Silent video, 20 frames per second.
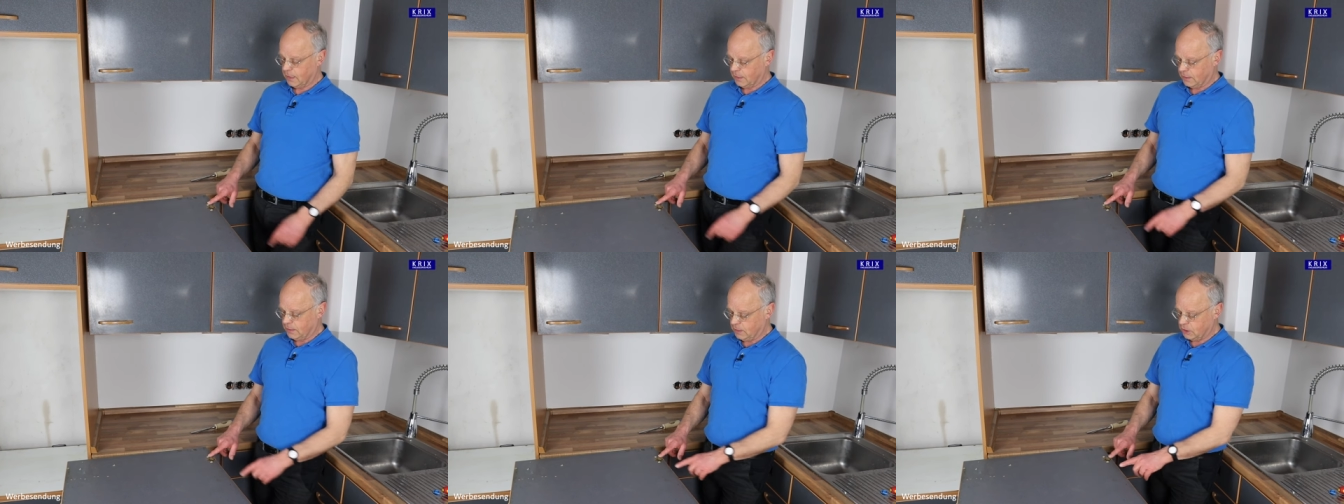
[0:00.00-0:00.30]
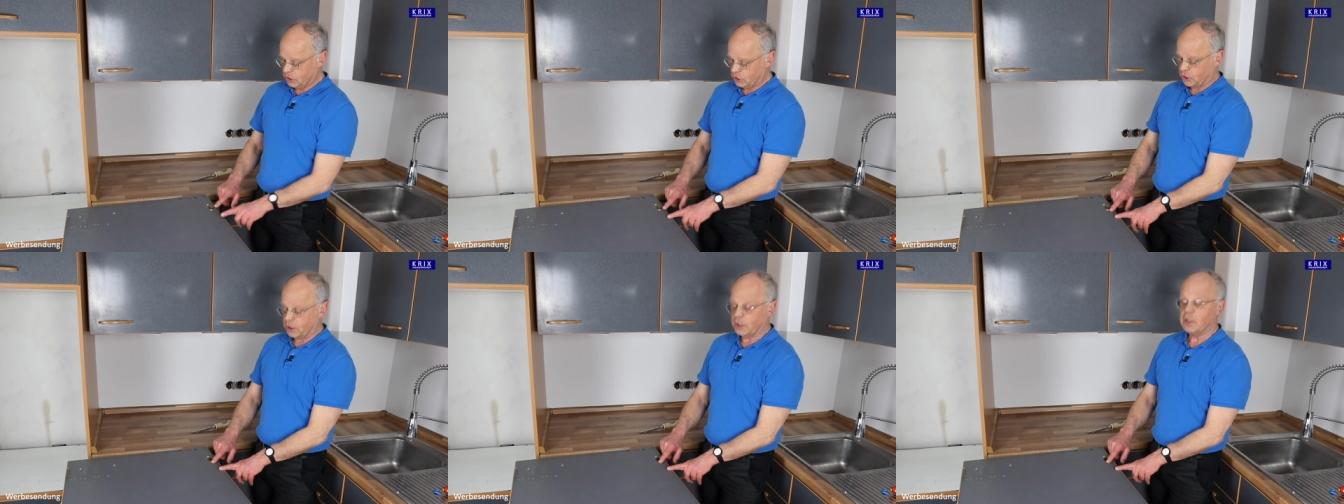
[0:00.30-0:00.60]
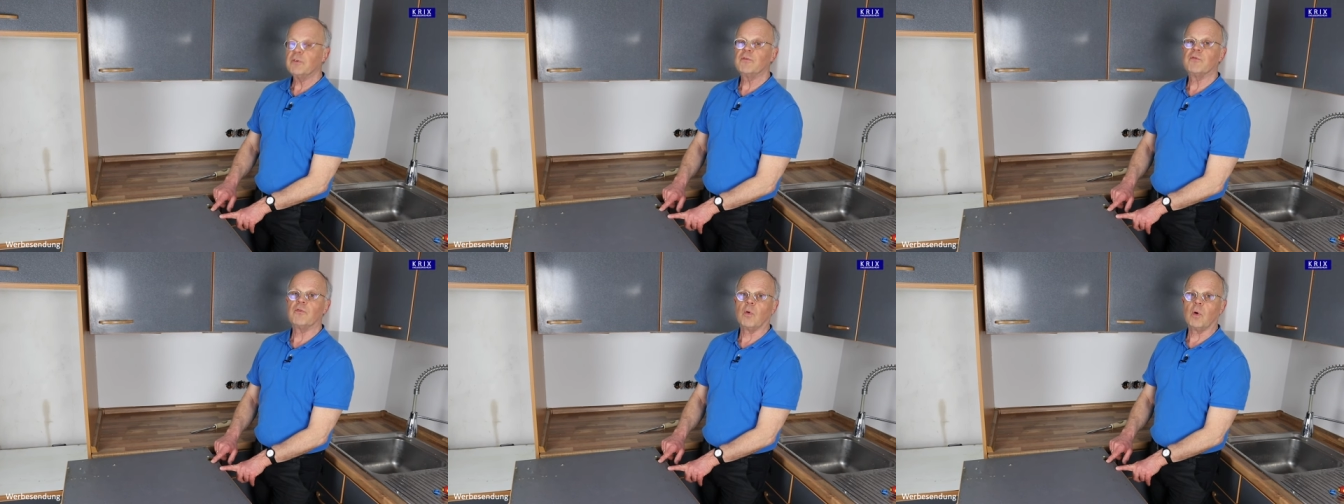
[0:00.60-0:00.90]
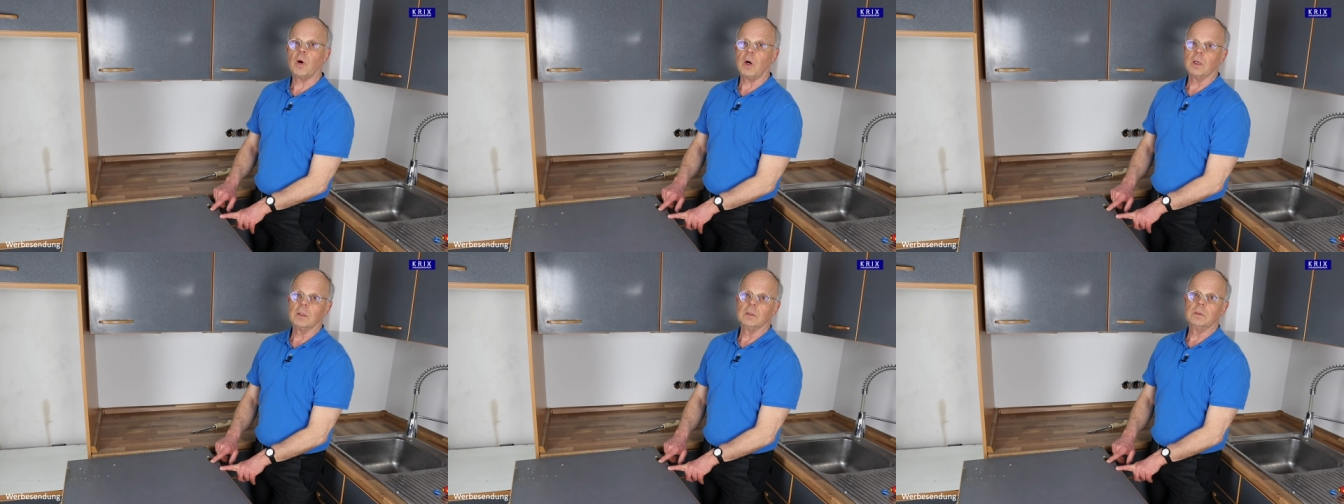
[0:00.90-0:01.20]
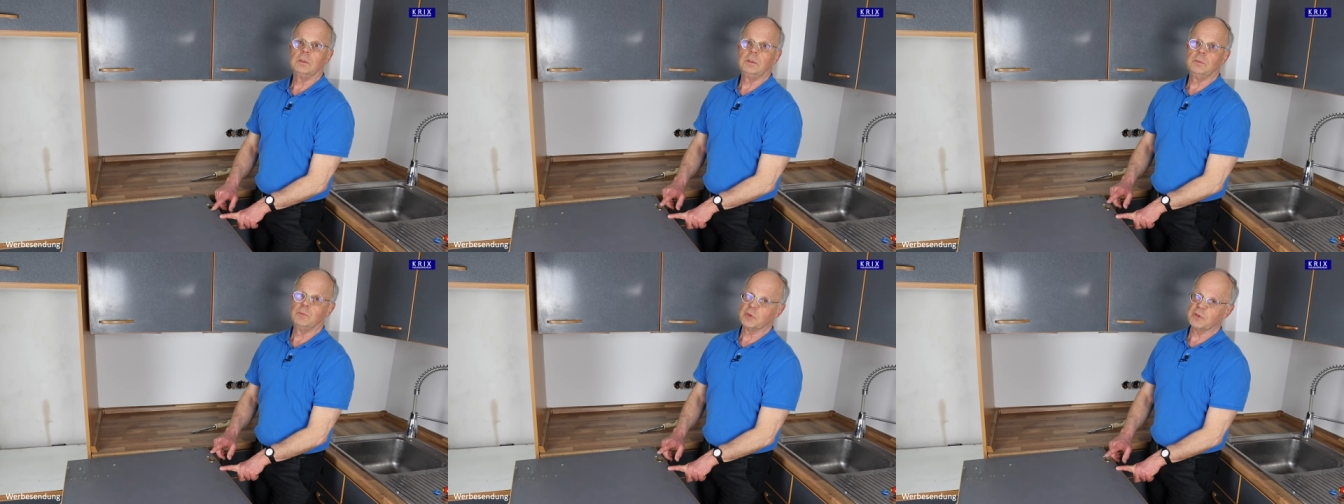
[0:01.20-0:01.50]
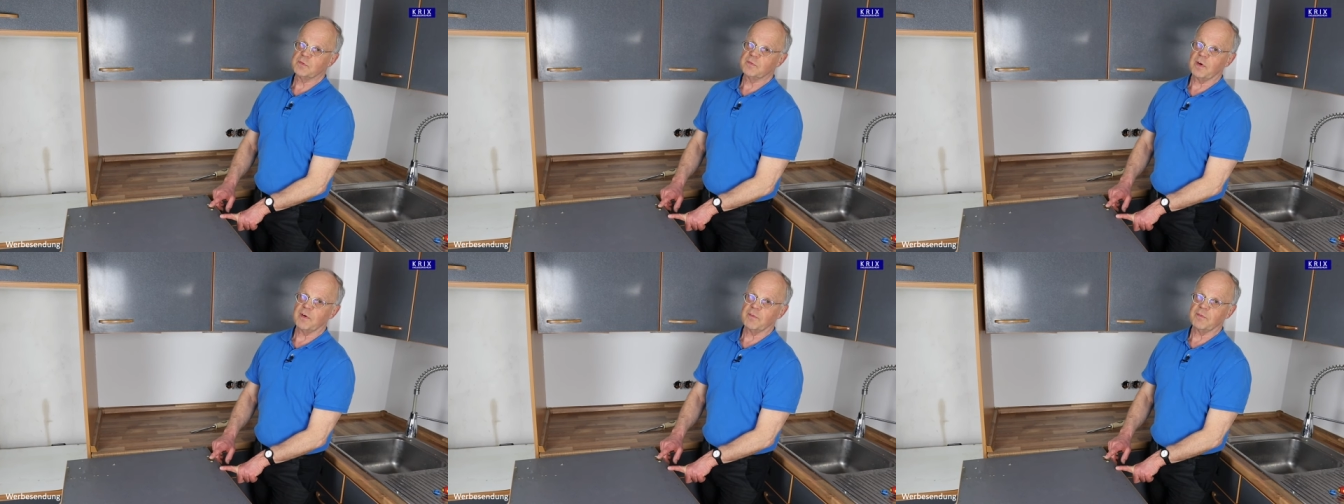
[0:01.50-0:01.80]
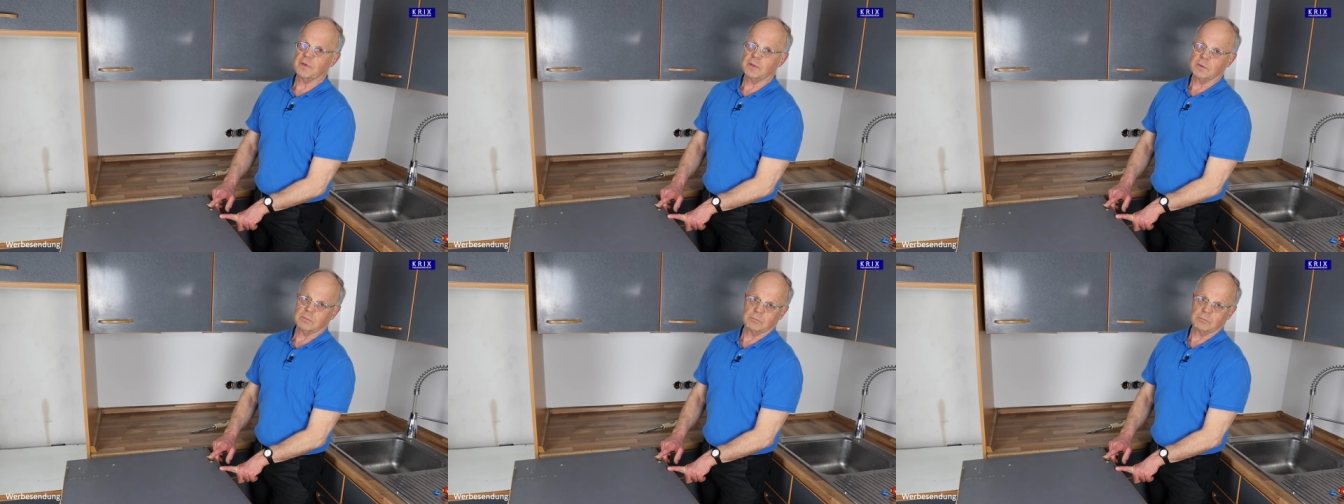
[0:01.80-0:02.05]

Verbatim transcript: Die stehen vor. Die müssen wir